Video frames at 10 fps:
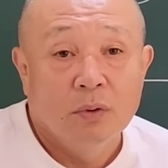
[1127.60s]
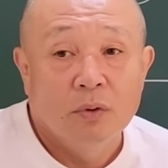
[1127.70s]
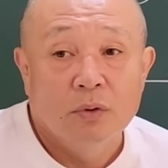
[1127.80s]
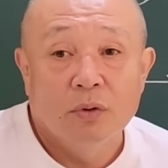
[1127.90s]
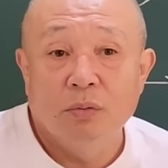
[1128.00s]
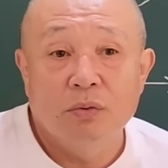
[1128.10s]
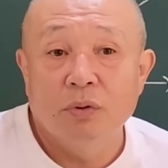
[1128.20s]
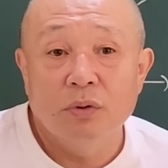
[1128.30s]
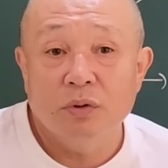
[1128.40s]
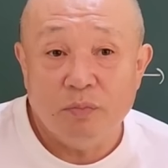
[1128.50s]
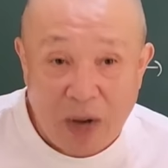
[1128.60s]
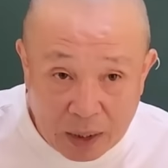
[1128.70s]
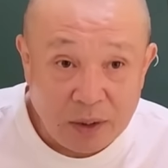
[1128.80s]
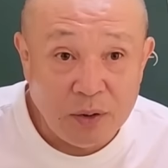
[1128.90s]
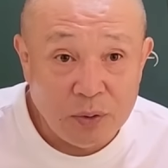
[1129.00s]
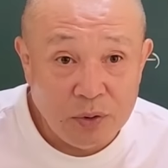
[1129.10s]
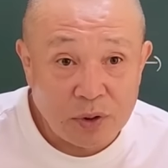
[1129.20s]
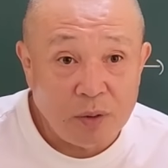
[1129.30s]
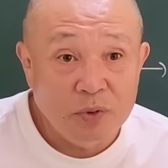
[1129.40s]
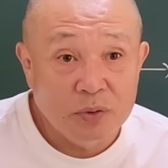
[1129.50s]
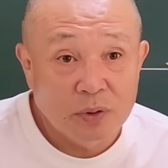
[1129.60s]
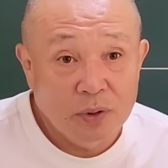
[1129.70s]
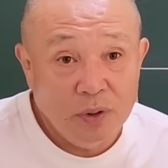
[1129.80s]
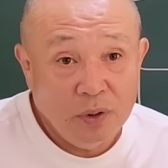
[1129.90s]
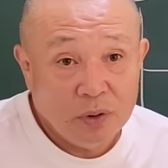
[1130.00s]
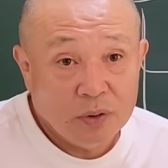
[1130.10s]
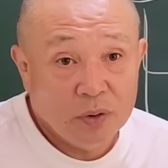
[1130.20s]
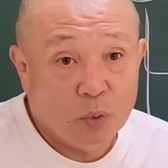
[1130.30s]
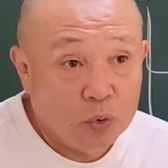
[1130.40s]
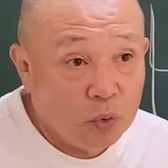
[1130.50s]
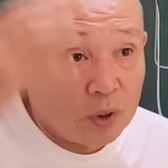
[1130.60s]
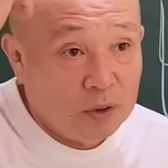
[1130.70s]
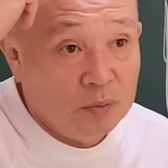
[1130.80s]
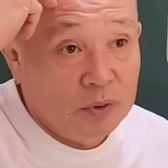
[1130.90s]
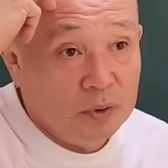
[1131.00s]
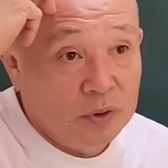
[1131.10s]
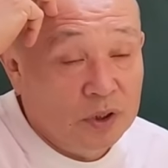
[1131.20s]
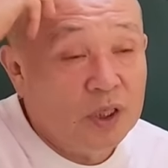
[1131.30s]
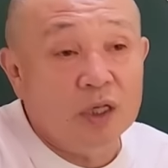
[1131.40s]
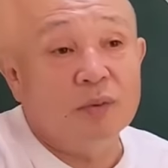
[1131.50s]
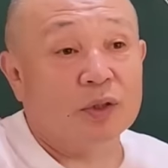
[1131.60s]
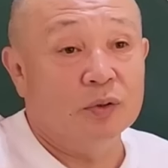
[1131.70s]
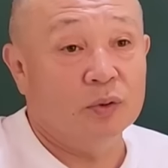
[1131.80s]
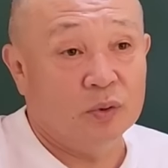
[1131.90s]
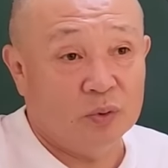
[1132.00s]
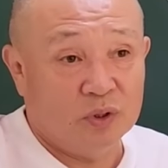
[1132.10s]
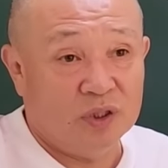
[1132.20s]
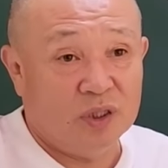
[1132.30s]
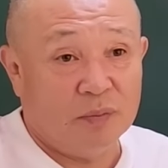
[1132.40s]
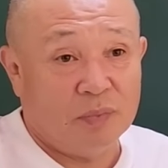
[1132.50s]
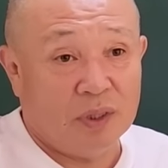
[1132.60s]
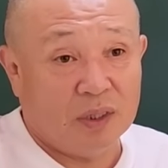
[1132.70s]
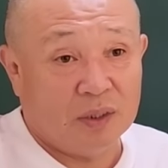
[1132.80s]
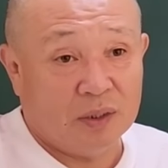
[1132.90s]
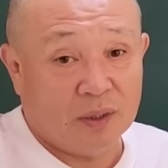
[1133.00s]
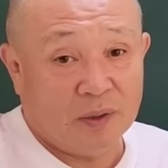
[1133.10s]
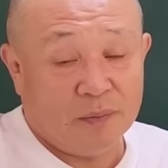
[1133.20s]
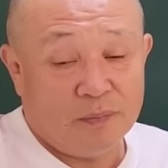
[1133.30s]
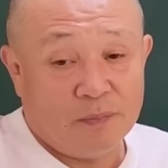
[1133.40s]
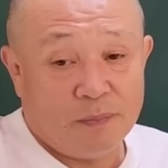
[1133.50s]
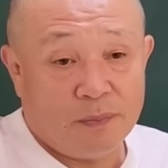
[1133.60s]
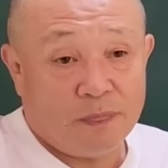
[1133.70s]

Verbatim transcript: 여러분 그런 것들 많아요 살면서 그 고정관념이거든 인간이 만들어 놓은 틀이란 말이야 그런 게 음.